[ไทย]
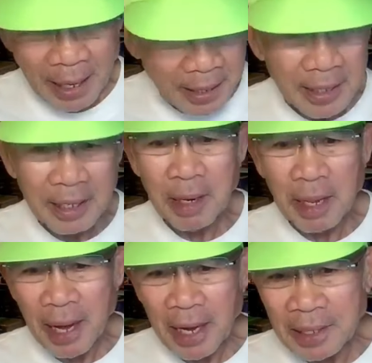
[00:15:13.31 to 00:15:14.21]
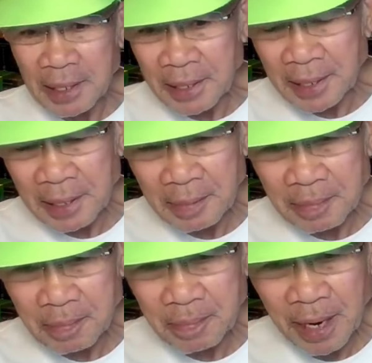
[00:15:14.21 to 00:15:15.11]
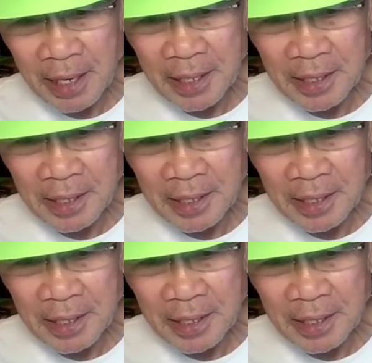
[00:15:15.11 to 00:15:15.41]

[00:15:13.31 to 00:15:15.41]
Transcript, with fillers: ดเดือนนี่ไม่ได้พักเลยนะครับ ไป